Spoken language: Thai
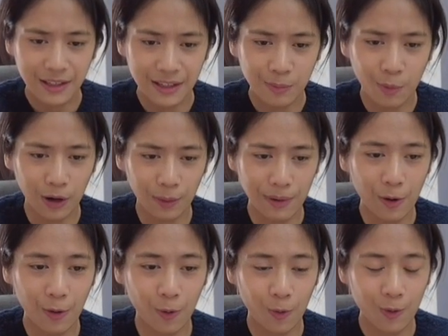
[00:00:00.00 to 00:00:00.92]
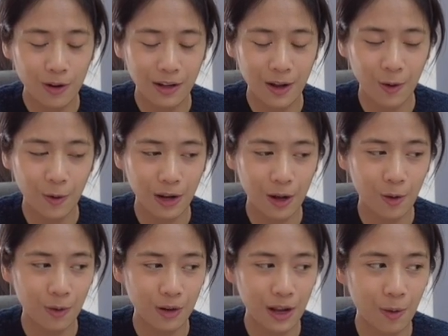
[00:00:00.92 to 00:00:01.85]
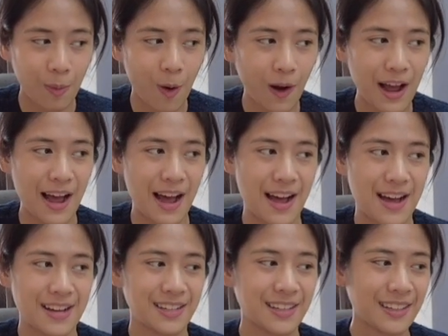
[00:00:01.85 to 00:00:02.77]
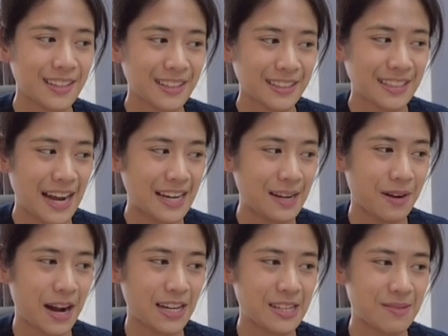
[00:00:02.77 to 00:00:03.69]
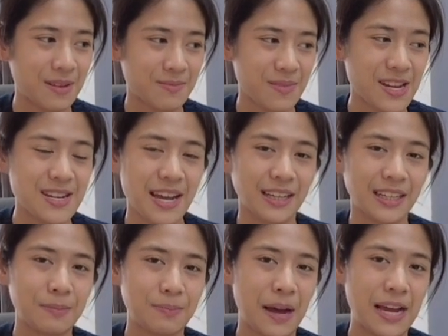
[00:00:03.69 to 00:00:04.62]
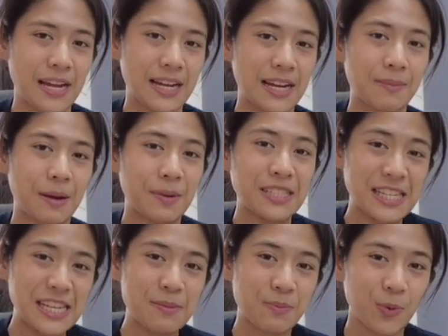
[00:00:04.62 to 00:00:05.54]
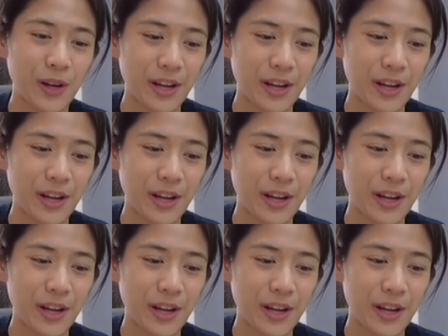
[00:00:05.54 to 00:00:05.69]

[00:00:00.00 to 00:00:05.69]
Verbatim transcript: บวกกับเราเราเราเรามองหาการทำงานที่มันไม่เหนื่อยเกินไป การทำงานเป็นทีมด้วย